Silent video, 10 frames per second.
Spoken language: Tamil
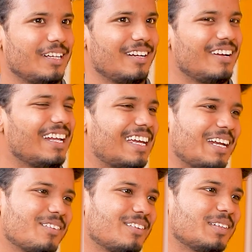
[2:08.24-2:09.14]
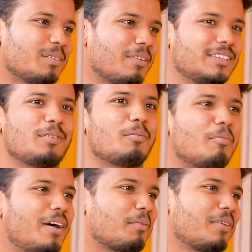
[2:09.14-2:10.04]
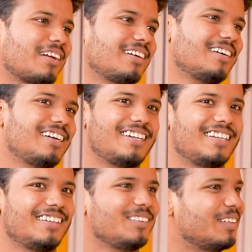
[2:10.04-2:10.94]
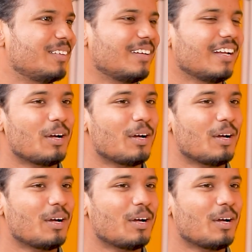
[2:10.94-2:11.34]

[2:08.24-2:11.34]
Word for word: முடிகிற வேலைக்கே நமக்கு வந்து மனசு ரொம்ப பாரமாக இருக்குது ஆஹா இந்த